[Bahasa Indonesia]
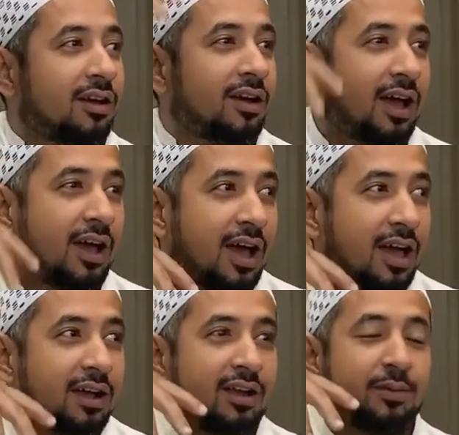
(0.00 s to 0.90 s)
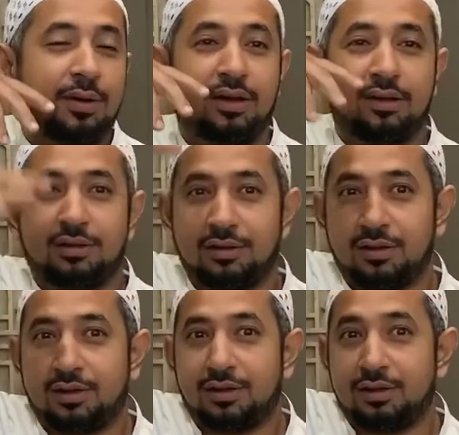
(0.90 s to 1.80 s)
kayak eh, apa
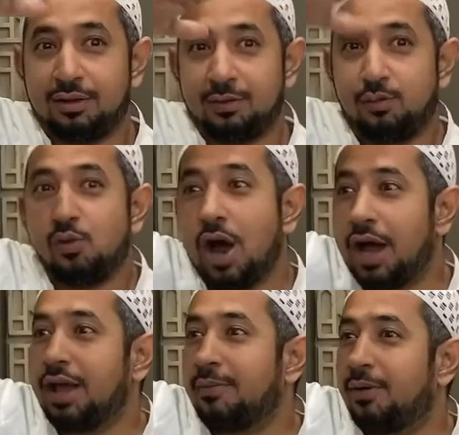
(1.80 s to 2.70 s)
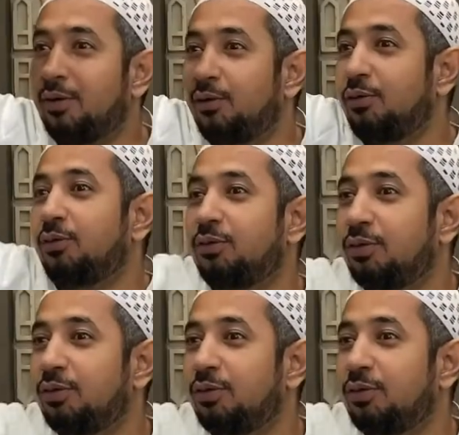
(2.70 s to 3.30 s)
buaya mau